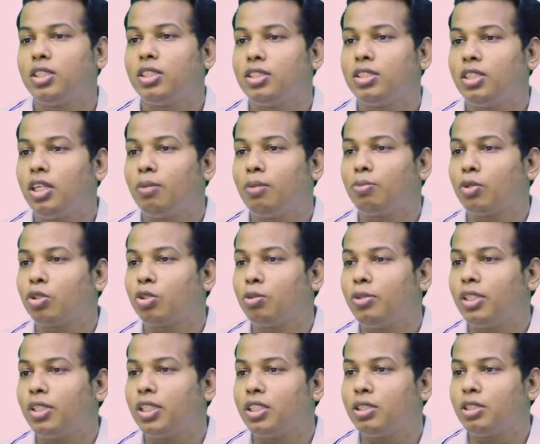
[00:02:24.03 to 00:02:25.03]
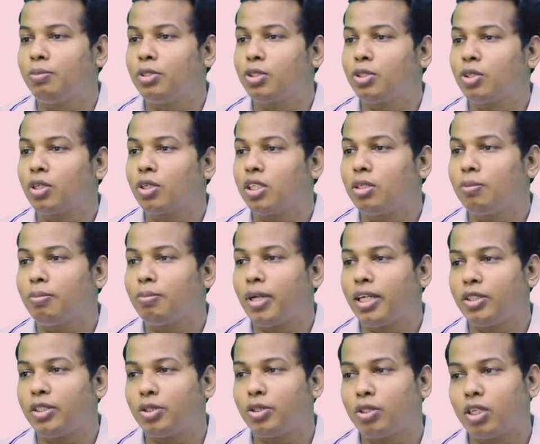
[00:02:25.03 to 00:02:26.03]
দিলে প্রথমে ডেসিমেল সংখ্যাটি বাইনারি
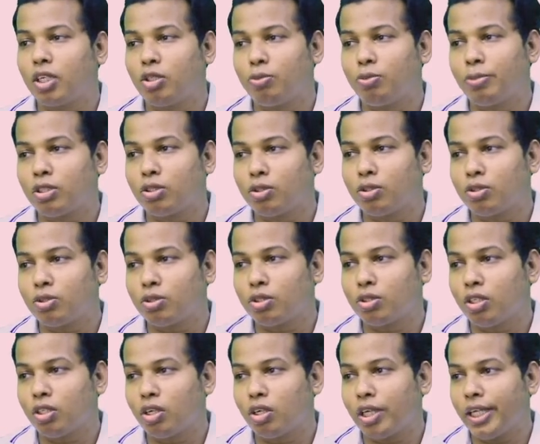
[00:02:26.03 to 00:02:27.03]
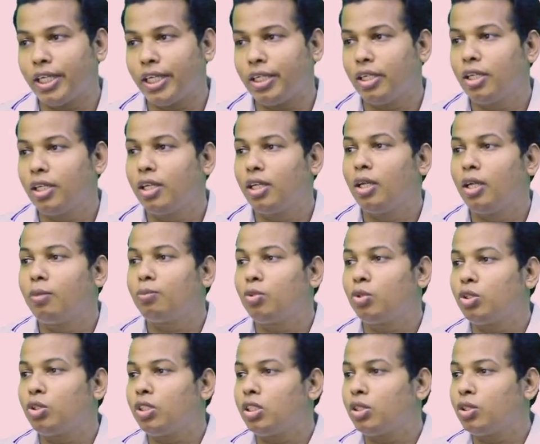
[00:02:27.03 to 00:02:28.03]
সংখ্যায় রূপান্তর করতে হয়
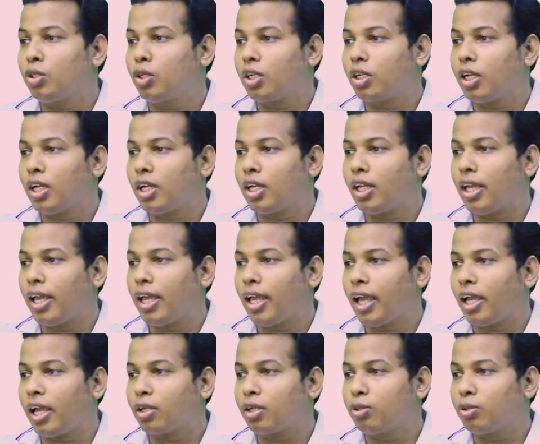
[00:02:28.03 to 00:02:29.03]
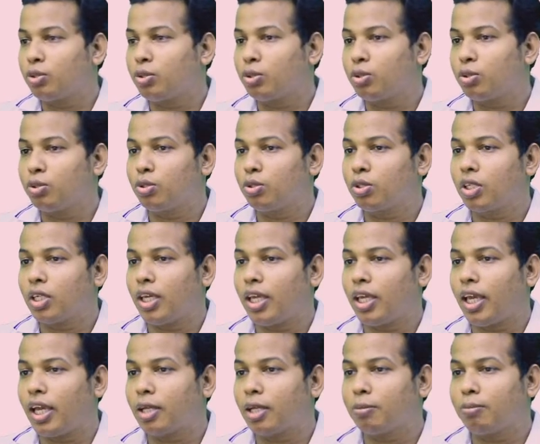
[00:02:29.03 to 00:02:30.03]
প্রতিটি সংখ্যার এক ও শূন্যকে
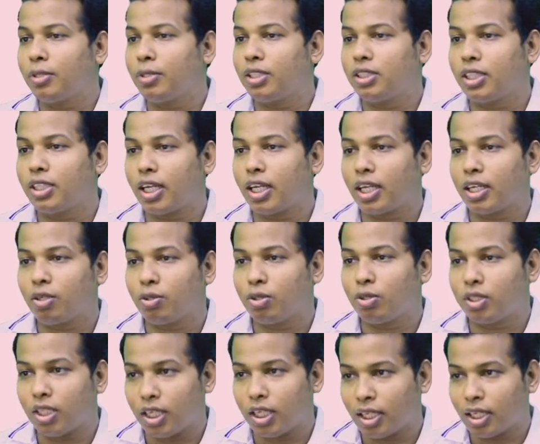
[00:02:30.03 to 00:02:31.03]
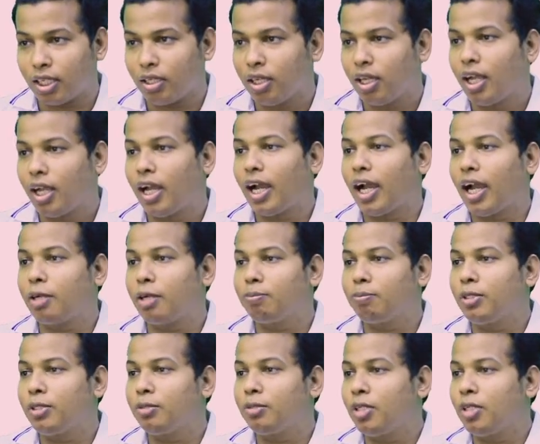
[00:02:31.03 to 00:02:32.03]
এক বিট জায়গা করে থাকে আট
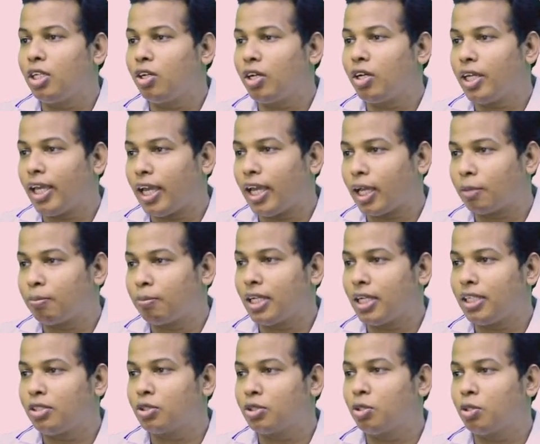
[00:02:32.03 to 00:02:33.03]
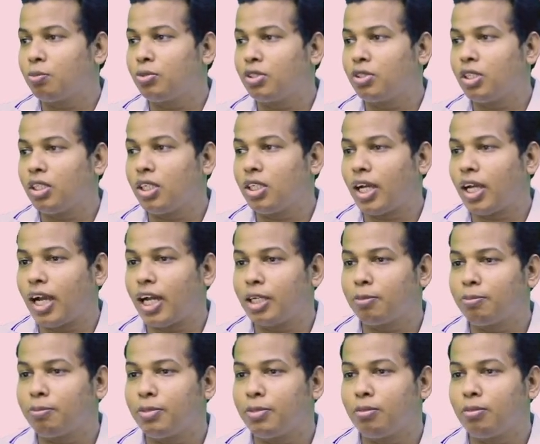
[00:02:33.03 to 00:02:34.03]
বিট মিলে হয় এক বাইট কম্পিউটারের আট
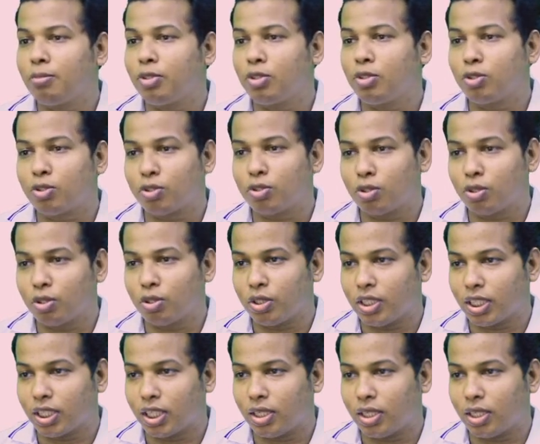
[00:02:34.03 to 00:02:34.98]
বিটে বিন্যস্ত হয়ে থাকে